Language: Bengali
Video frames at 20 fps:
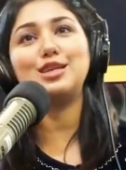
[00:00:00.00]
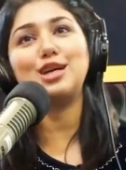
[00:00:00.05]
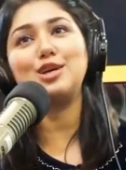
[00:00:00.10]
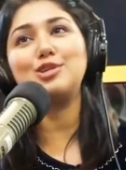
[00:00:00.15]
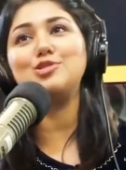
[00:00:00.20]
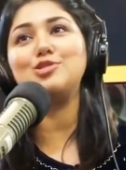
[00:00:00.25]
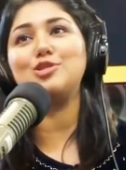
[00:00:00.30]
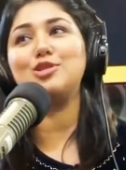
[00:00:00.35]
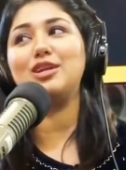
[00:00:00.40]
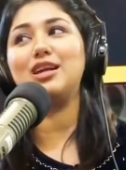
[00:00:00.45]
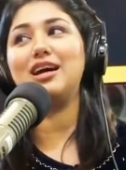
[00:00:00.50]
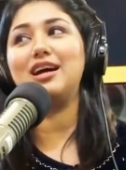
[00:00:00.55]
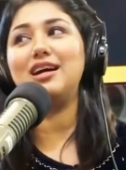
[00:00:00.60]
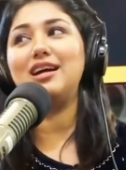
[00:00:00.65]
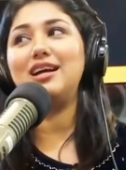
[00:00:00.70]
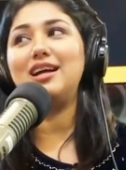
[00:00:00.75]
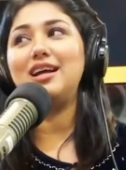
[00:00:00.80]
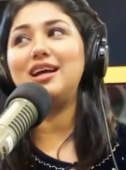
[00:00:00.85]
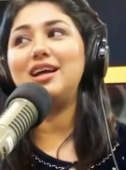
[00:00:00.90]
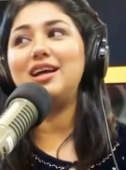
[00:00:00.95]
সে আসলো না
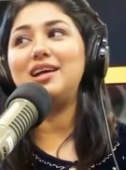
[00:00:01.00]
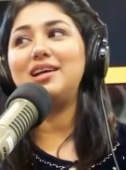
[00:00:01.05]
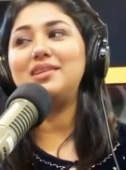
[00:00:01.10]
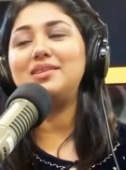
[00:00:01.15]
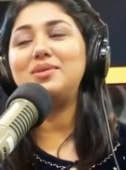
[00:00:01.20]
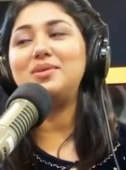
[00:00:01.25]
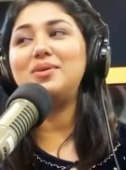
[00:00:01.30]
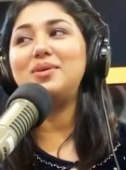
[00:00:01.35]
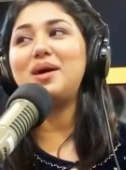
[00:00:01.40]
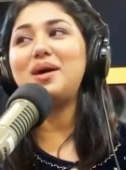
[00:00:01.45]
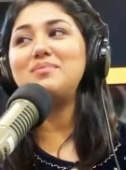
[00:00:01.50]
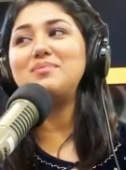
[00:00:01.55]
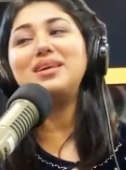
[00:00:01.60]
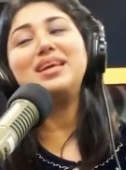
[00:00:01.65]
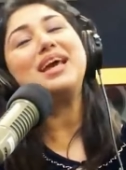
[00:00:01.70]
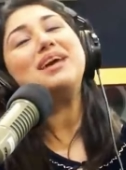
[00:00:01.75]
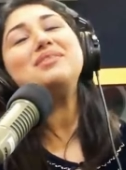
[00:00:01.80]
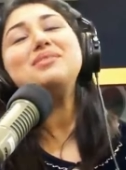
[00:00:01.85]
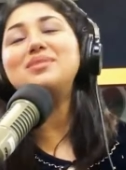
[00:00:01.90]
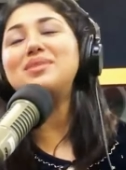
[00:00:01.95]
তো আমি
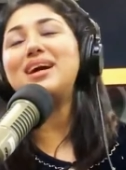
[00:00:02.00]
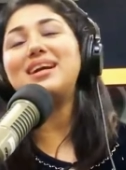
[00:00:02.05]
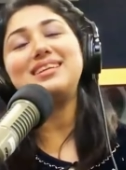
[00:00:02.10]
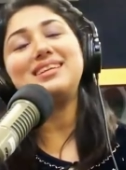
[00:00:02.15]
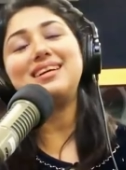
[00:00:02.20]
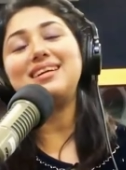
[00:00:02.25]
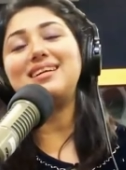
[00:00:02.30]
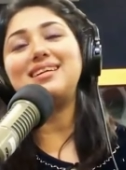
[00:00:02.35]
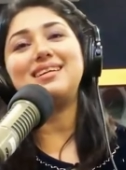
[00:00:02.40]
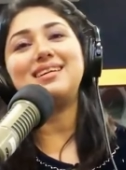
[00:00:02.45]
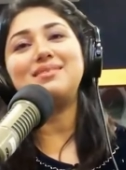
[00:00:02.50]
কেন একটা